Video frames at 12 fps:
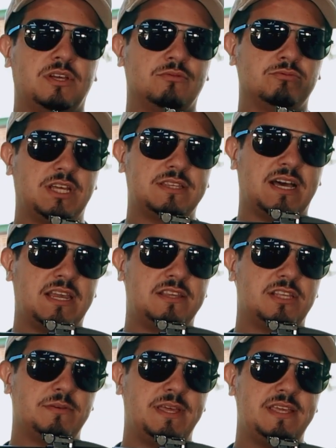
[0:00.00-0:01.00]
Um detalhe
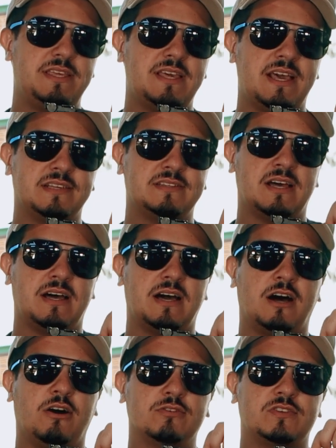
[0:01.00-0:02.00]
também que essa
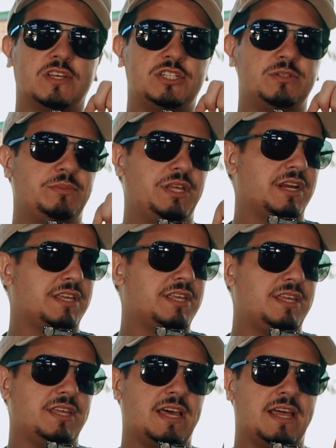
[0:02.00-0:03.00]
alça de mira
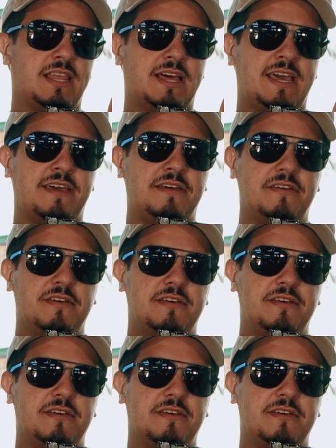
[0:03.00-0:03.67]
aqui, ela é